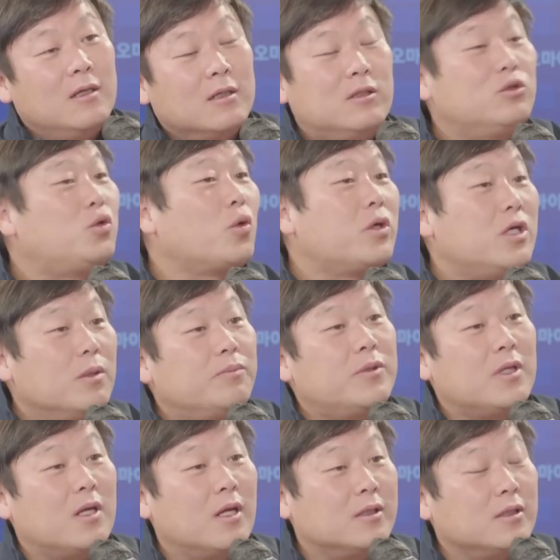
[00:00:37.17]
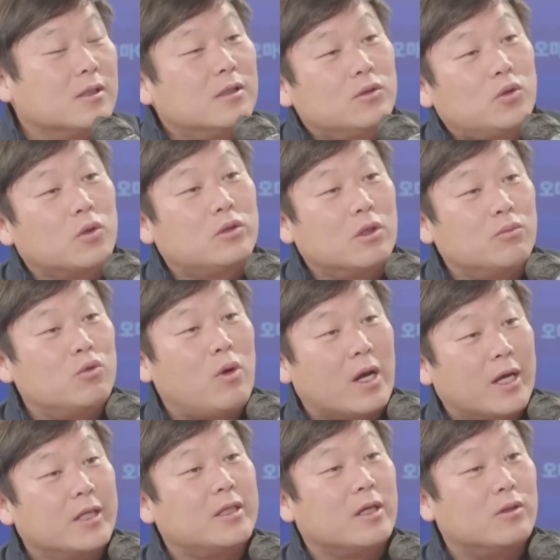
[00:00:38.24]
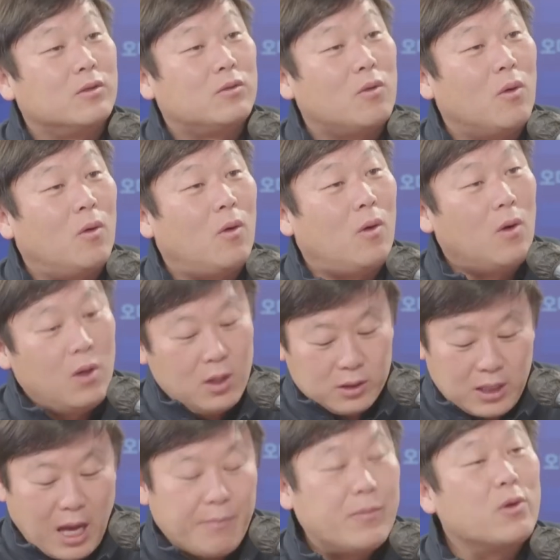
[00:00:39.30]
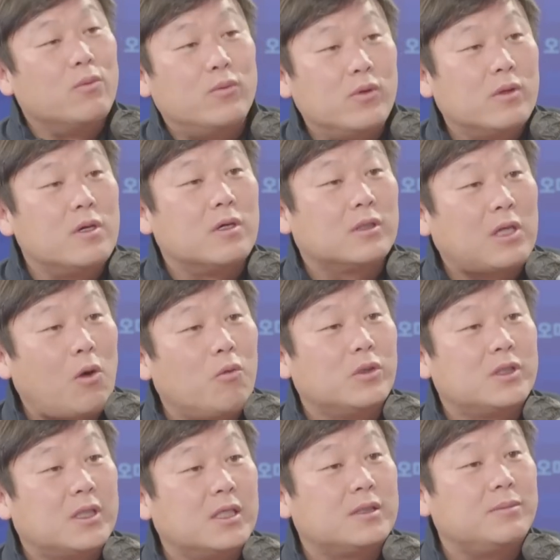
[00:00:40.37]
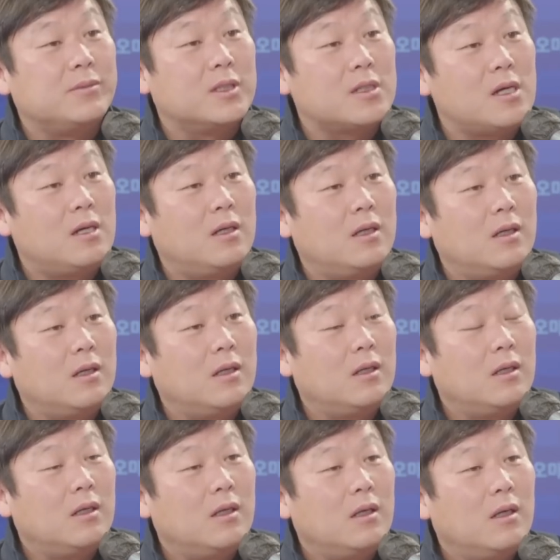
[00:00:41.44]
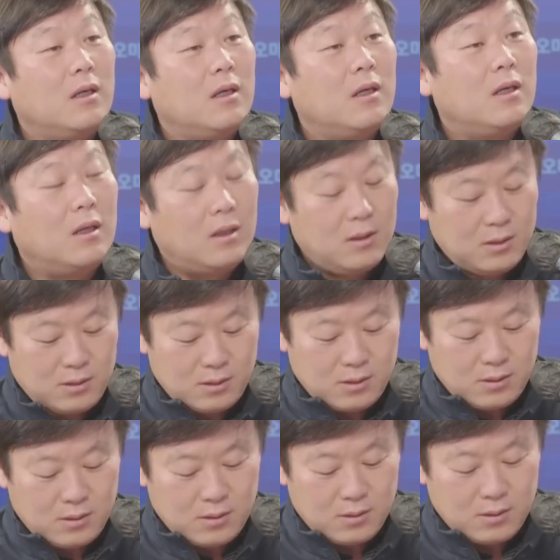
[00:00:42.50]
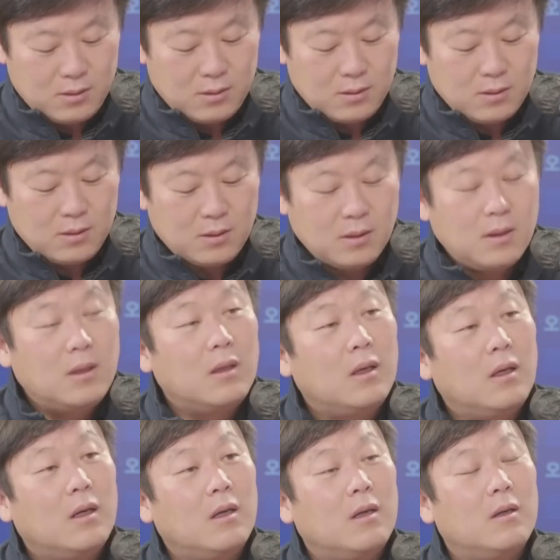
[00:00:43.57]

그쪽 기업들이라든지 그쪽 정부 관계자들도 대한민국 물건을 사고 싶겠습니까? 음, 그럼 그걸 채워주는 게 있어야 될